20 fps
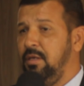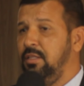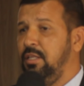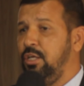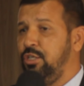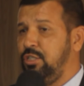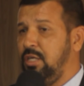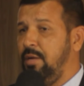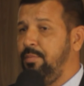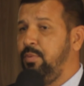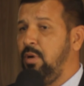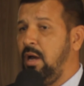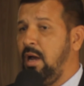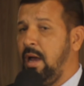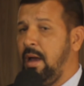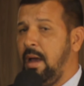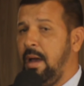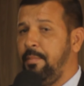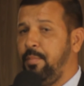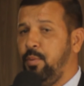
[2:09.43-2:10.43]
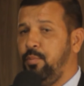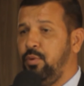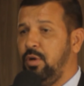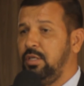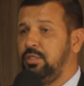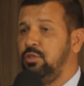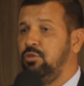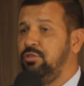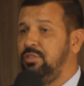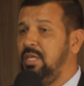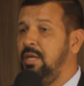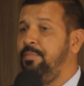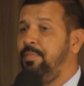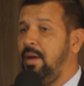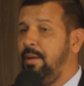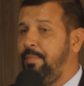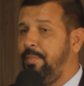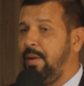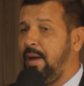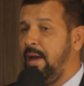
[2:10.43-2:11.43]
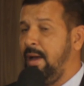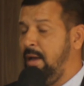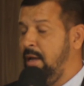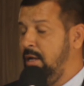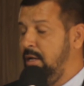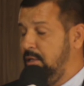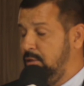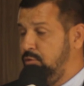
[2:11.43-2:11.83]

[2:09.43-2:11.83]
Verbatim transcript: e deixar a, a população sempre a par